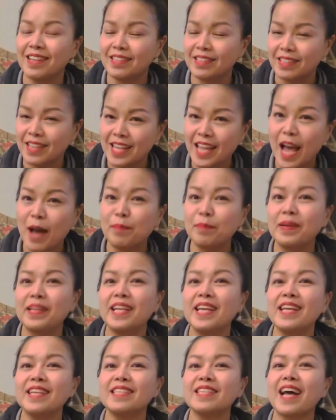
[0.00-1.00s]
สยามประเท
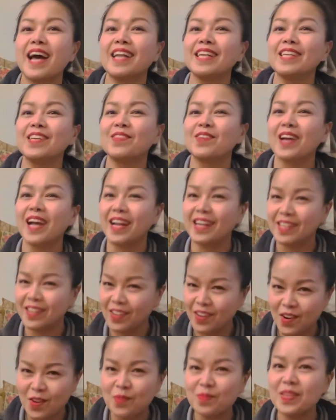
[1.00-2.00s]
ศชาติเดียวกัน
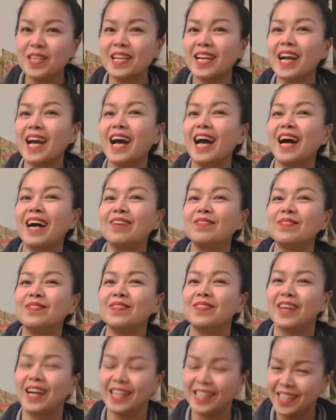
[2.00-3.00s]
ก็มีครับ
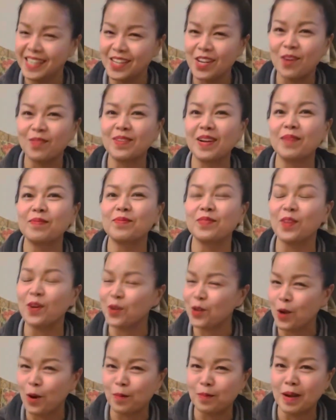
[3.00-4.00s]
อันนี้ยอมรับต้อง
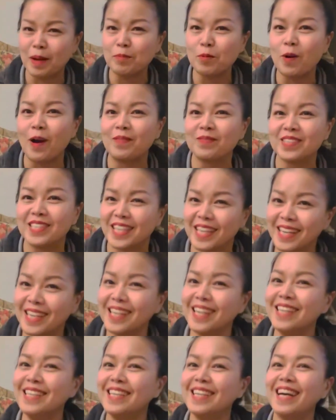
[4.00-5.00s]
ยอมรับความจริง
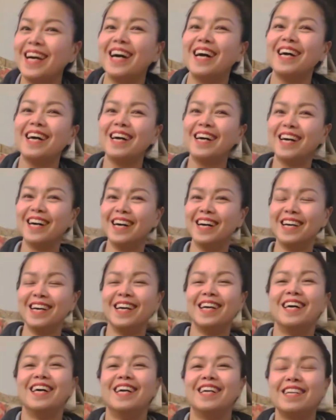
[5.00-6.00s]
เออ
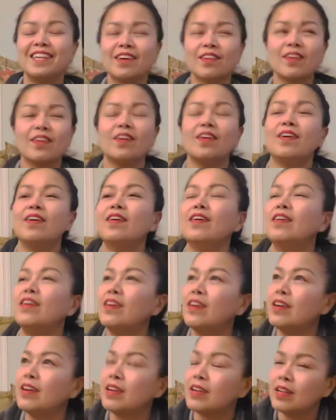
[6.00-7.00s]
แล้วก็
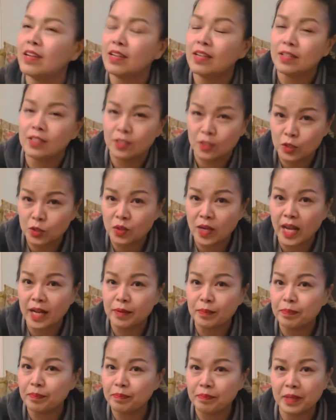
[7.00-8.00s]
สุนัน
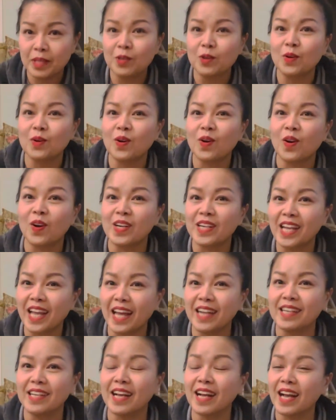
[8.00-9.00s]
เป็นคนขอนแก่น
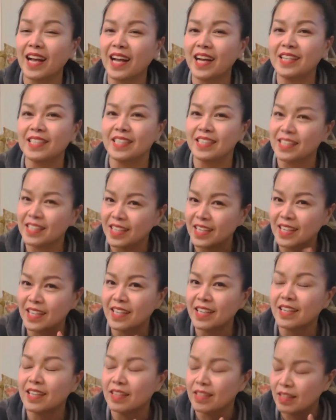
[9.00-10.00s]
นะคะ จริง
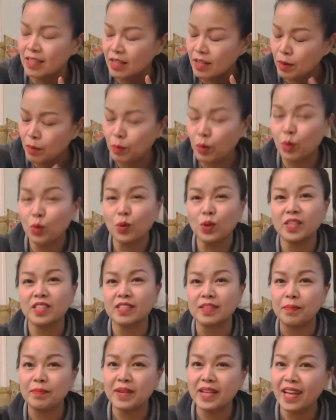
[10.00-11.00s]
ๆ พูด
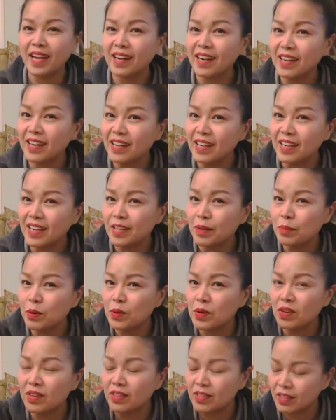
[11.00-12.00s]
สำเนียงเลยพู
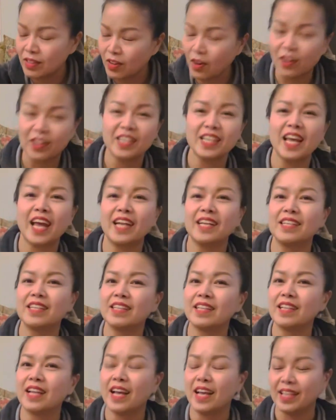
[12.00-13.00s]
ดขอนแก่น
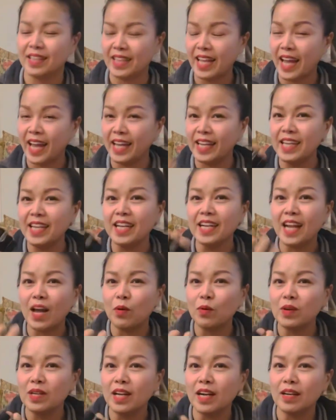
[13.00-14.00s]
แต่ที่เรา
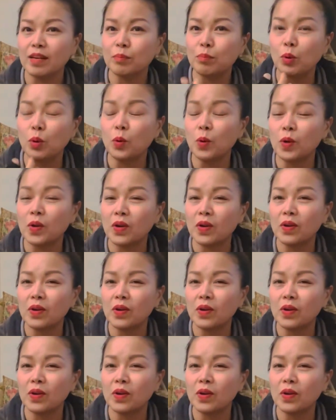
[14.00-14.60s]
เลือกพูด